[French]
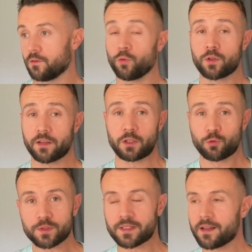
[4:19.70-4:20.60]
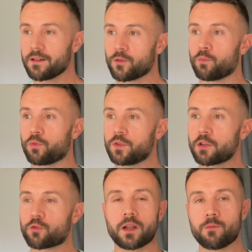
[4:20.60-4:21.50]
Donc avec tout ça, on peut
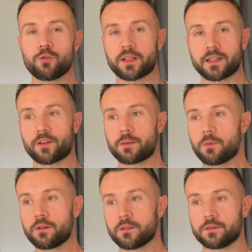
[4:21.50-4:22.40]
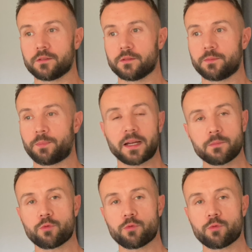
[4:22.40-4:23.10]
dire que la montre, elle est vraiment euh, parée pour